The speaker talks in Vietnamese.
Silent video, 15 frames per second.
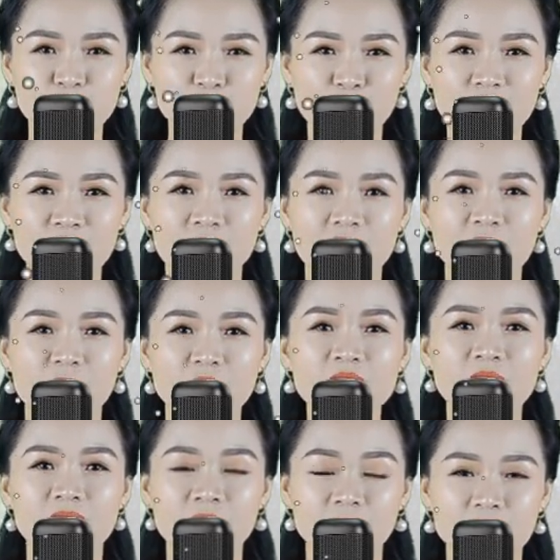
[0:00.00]
Cách thức
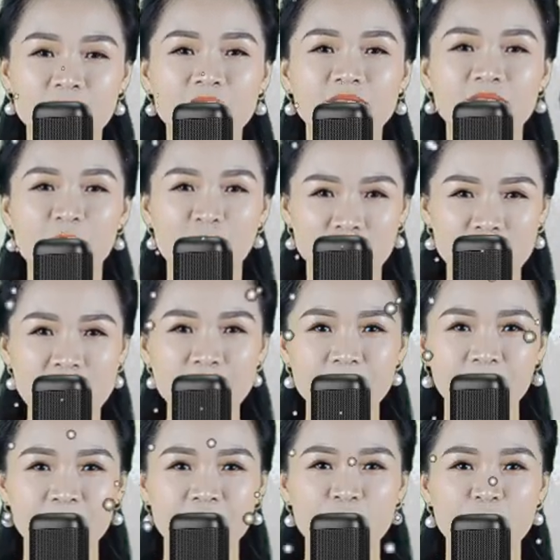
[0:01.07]
cúng dâng sao thủy
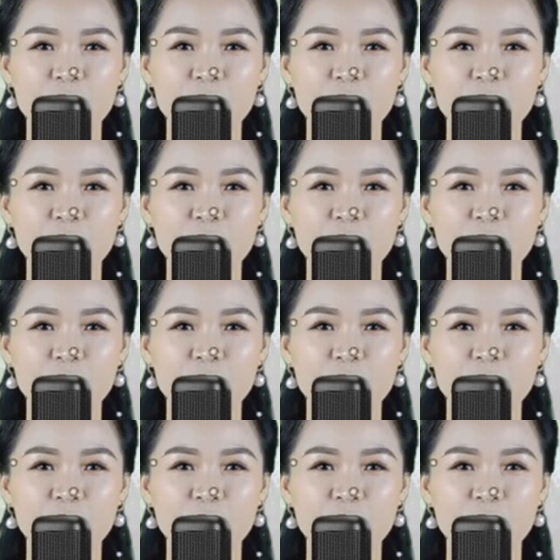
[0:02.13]
diệu.